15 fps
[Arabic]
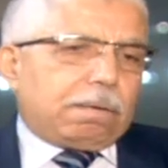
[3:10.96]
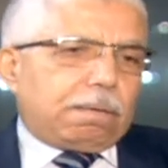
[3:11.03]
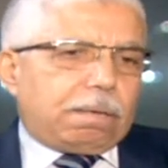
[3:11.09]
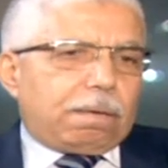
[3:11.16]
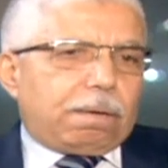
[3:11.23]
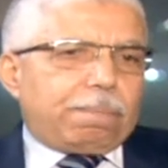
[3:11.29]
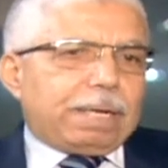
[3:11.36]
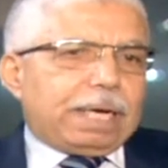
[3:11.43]

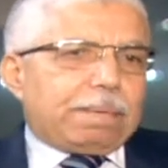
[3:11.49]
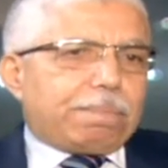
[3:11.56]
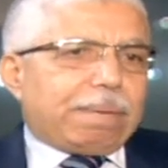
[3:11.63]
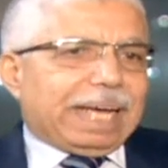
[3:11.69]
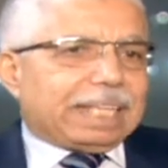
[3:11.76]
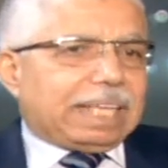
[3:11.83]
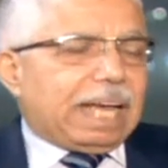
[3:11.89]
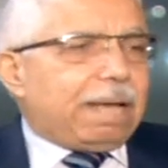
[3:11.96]
إيه، من
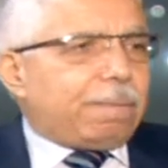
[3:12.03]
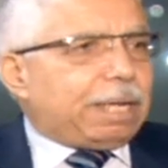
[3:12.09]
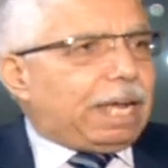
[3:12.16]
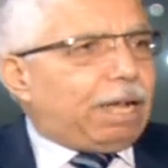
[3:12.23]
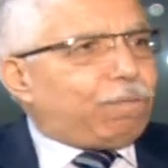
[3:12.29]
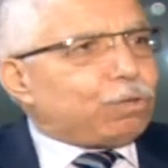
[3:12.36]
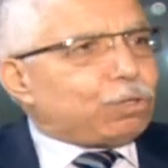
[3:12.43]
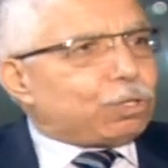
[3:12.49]
بعدها من
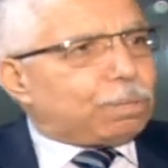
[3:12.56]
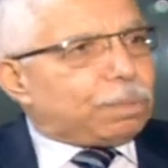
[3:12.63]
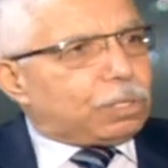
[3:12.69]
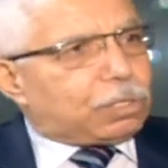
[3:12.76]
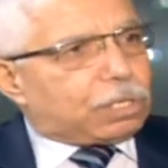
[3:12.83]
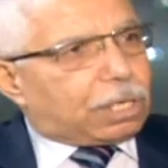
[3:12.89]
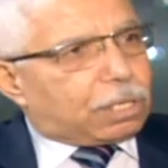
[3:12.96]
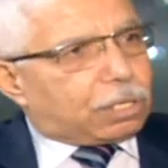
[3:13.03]

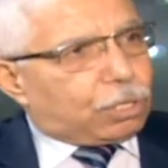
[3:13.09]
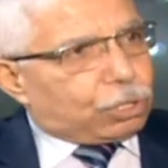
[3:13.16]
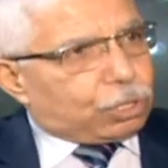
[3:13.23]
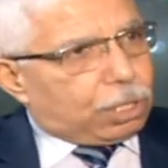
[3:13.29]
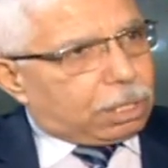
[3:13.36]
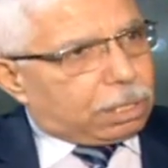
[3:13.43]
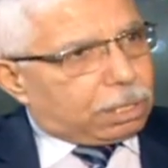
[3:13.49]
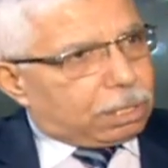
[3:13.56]

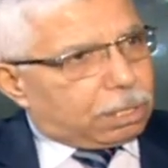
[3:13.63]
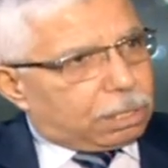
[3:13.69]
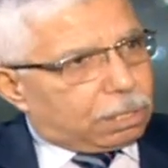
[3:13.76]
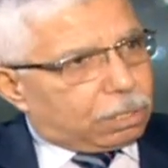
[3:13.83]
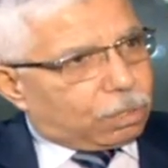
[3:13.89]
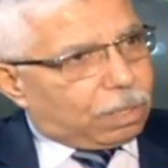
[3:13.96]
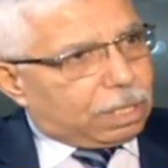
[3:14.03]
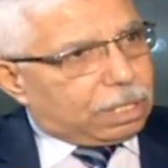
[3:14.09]
1919
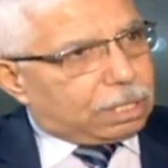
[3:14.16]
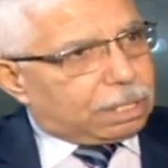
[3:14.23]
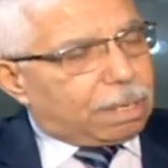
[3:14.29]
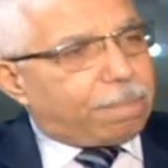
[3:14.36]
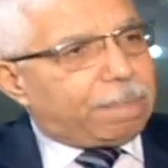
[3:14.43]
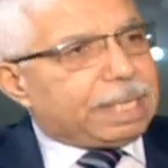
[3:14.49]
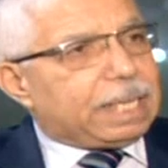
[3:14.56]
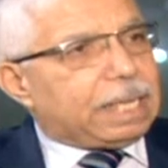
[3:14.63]
كويس
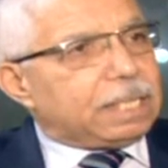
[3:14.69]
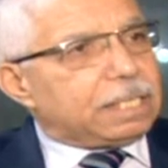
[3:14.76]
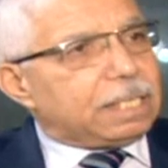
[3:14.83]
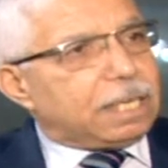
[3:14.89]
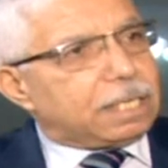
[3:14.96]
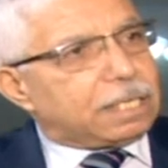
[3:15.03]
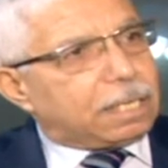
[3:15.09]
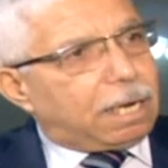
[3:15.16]
بدا
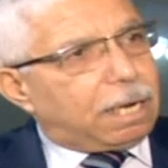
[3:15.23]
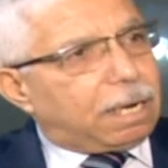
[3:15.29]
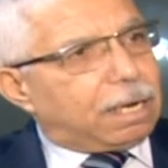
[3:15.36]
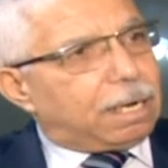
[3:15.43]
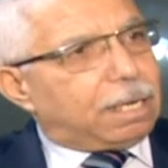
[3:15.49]
يحصل